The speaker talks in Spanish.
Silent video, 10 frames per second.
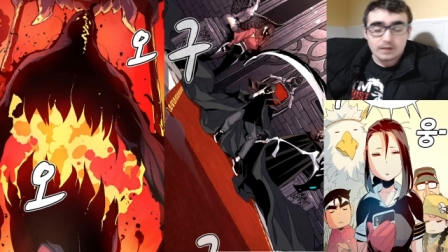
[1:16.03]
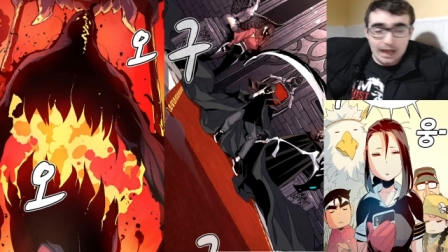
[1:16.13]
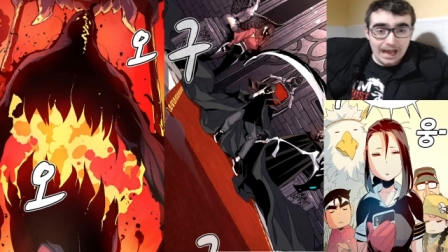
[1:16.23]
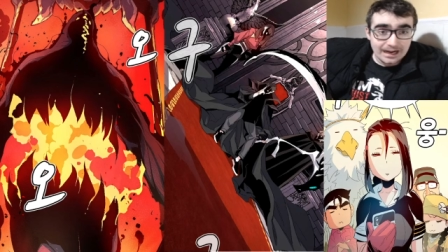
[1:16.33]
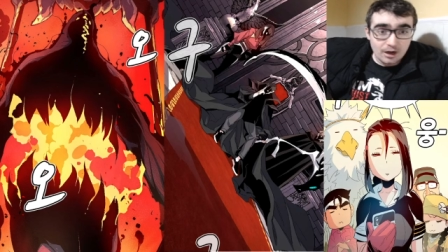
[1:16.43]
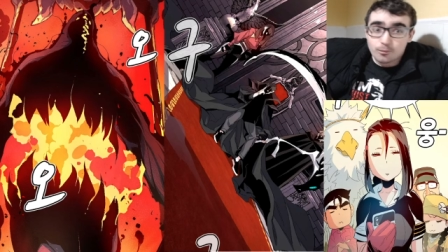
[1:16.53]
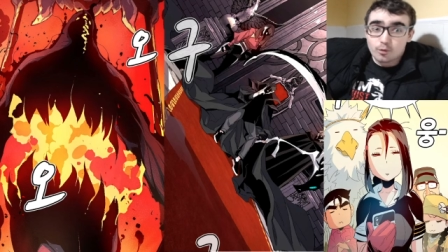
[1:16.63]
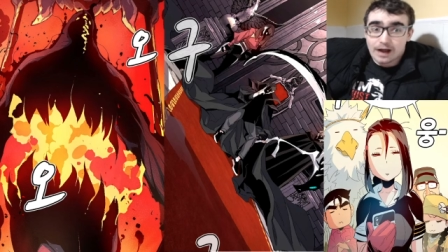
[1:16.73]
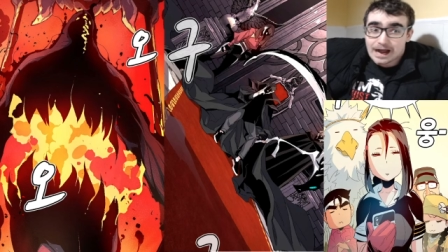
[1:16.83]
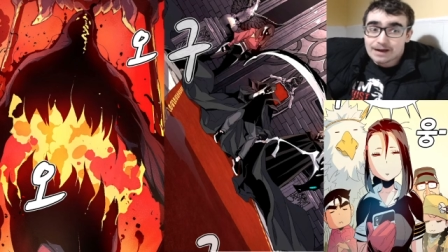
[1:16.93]
Ha ganado
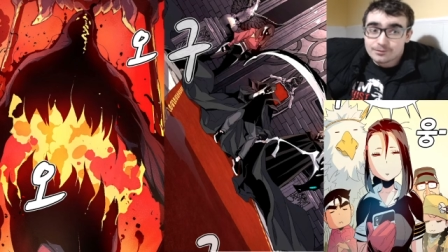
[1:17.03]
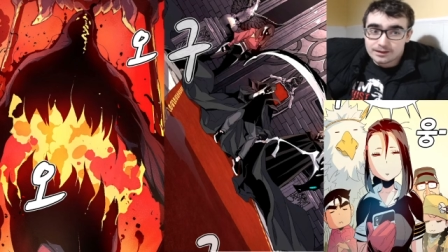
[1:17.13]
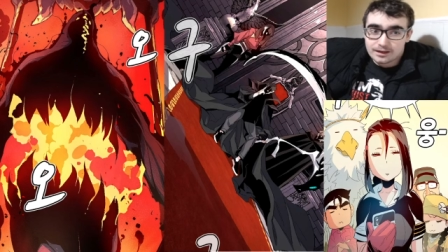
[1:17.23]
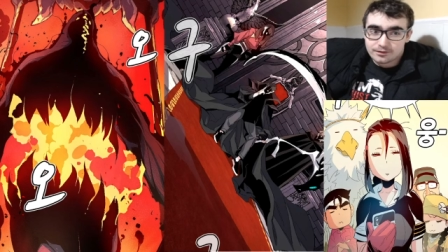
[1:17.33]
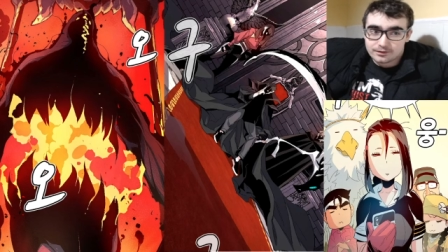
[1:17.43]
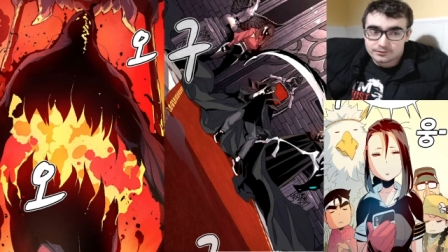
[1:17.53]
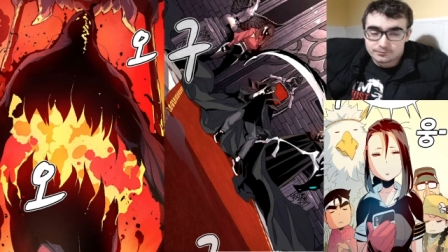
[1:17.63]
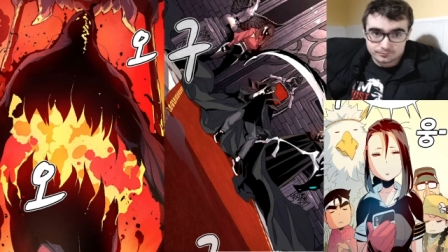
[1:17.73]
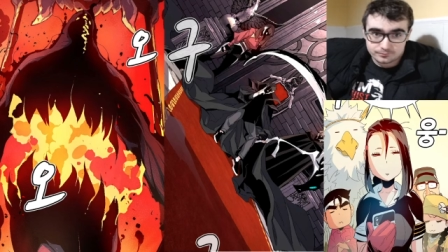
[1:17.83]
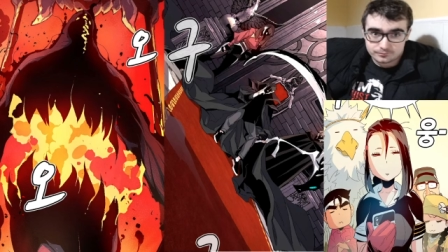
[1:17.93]
por habilidades.
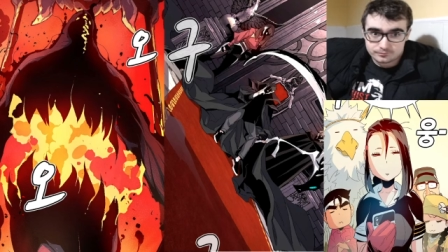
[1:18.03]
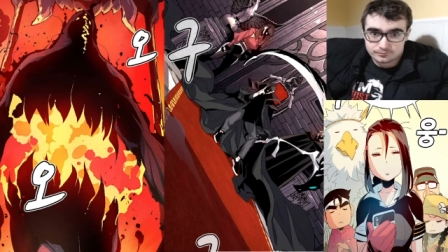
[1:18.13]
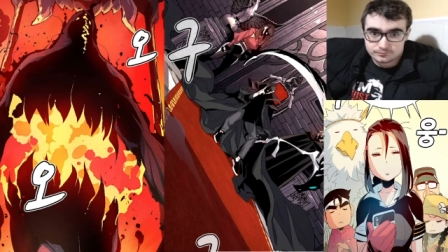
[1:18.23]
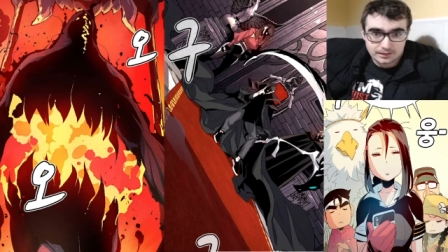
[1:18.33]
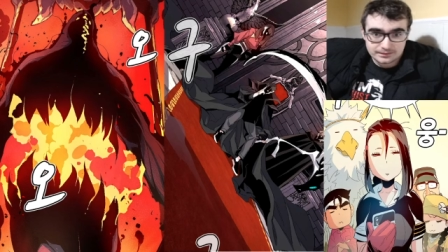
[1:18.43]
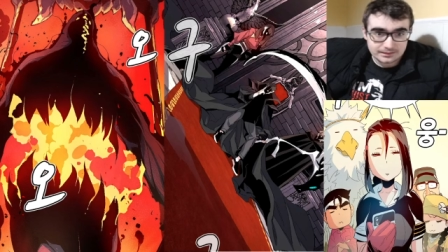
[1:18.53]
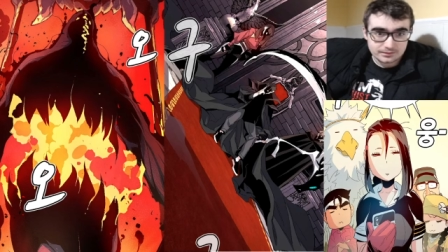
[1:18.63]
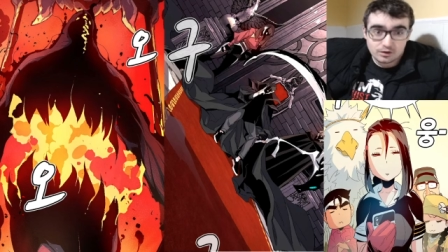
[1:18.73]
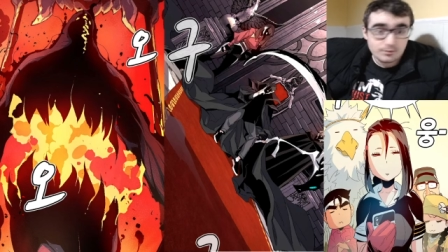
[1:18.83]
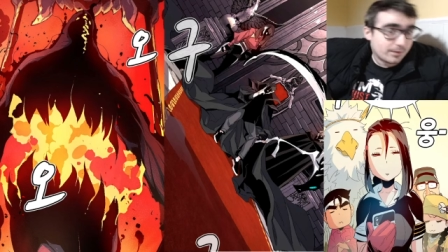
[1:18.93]
A
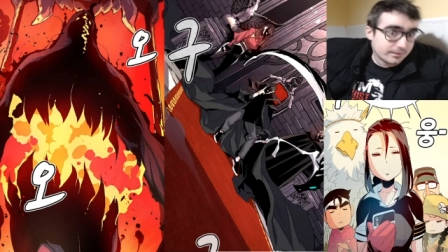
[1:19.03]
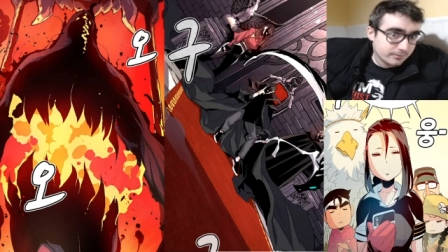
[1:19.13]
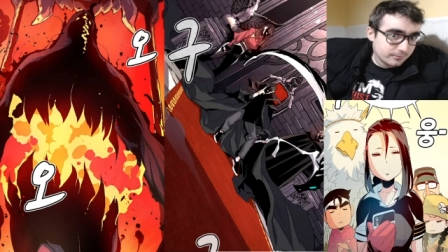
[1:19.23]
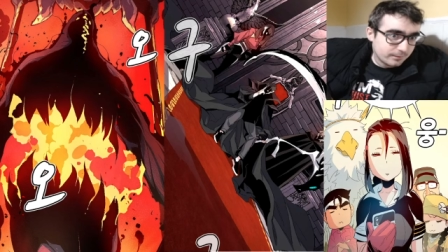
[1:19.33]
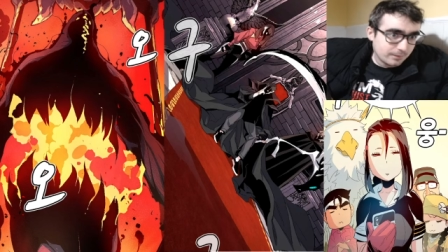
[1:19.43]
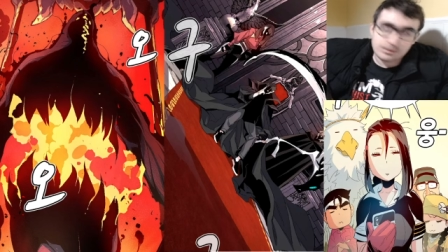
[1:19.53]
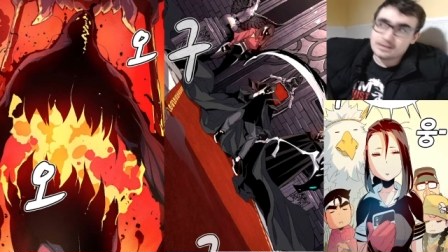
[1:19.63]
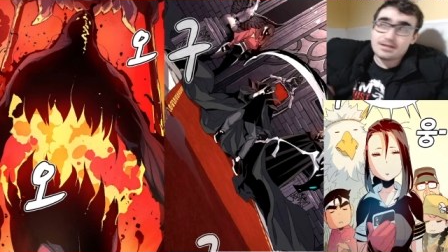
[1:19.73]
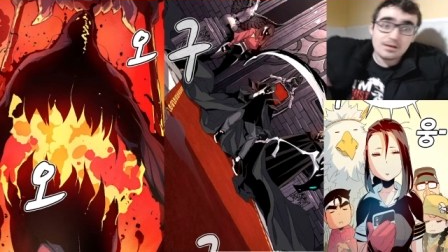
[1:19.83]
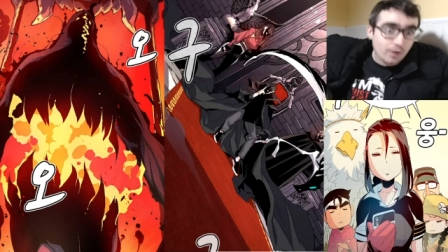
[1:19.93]
secas, no ha habido más, ¿vale? Porque
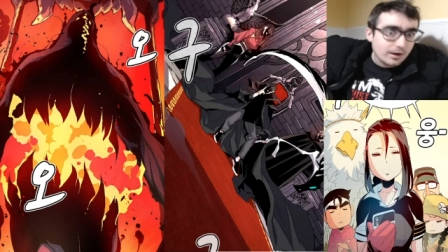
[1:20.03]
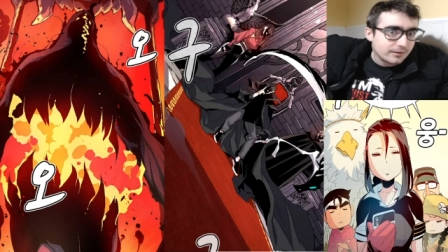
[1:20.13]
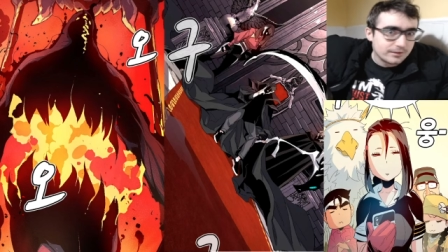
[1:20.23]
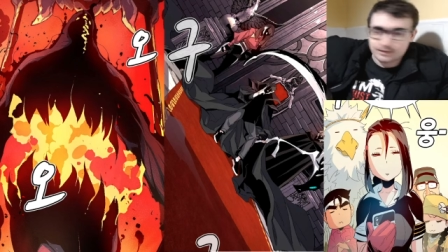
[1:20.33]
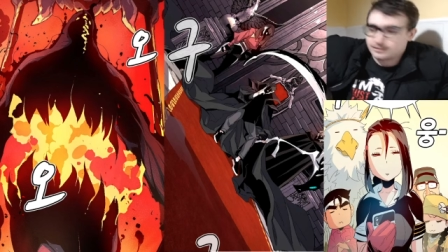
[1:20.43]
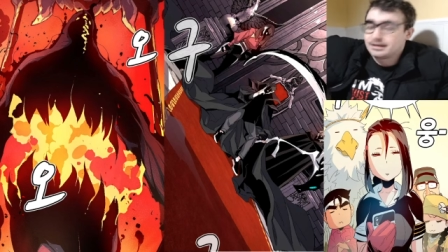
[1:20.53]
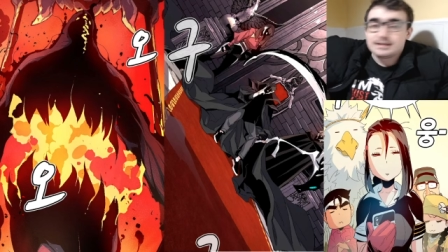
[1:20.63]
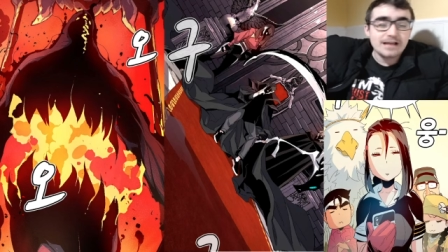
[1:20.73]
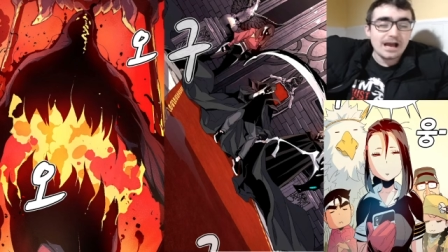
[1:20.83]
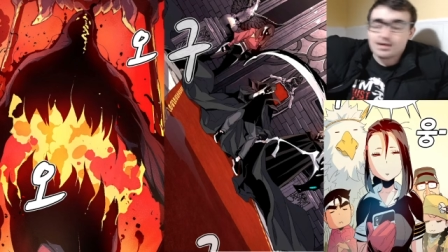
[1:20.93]
ya da igual, o sea,
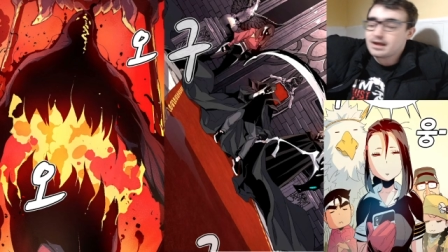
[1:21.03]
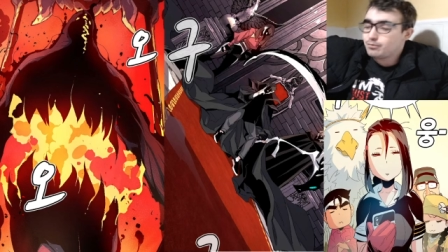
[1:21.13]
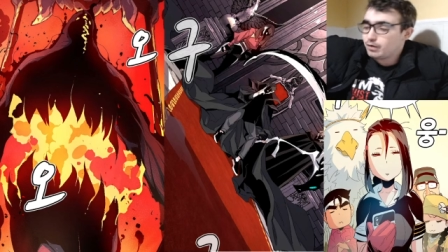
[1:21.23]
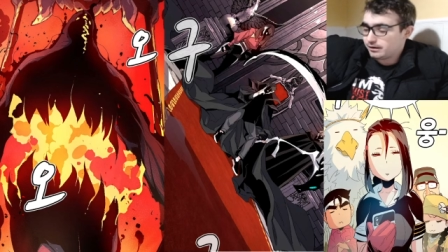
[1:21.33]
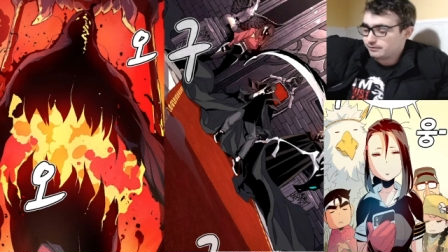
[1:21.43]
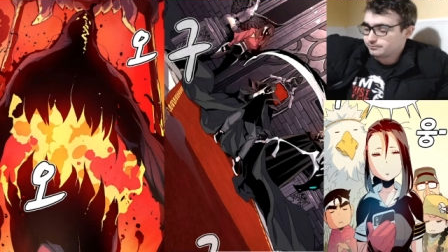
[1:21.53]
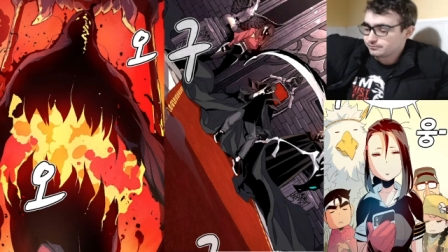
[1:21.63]
ya da igual.